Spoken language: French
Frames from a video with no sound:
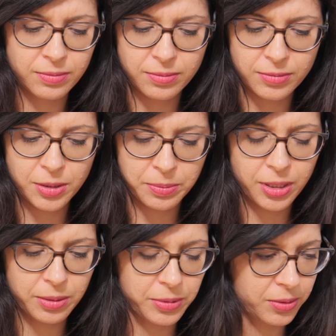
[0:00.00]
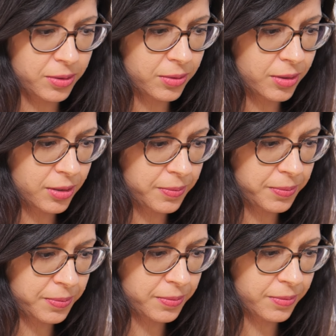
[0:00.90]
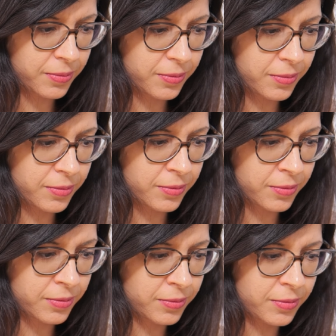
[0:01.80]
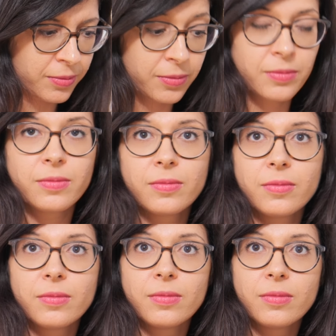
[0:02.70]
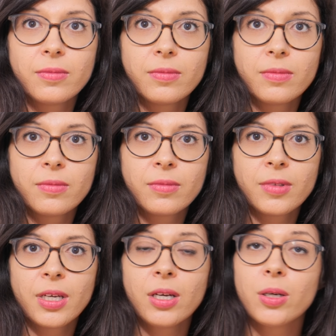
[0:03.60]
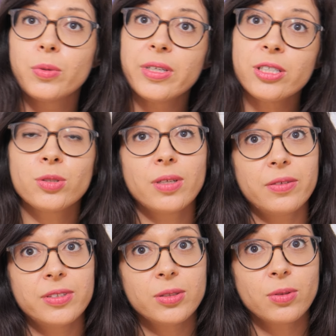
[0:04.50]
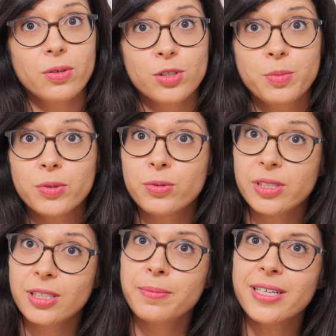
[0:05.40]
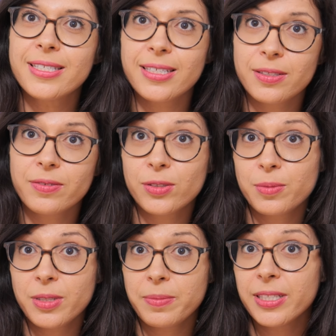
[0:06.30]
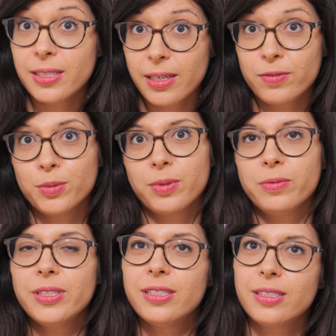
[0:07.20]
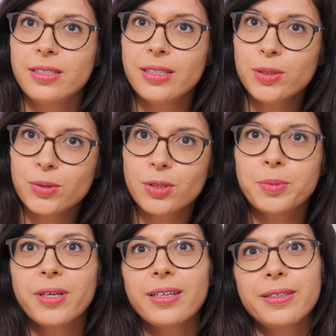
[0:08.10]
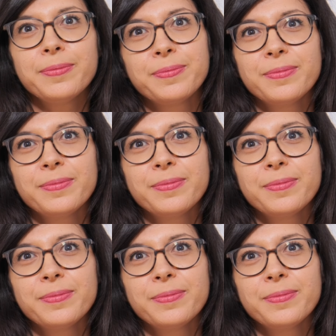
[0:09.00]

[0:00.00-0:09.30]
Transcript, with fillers: Ah, ça me paraît bien, celui-ci. Bah, tu tournes une nouvelle vidéo en pleine semaine. Oui, je tourne la vidéo de lancement du Sigma 16-28 mm f2.8 des GDN Contemporary.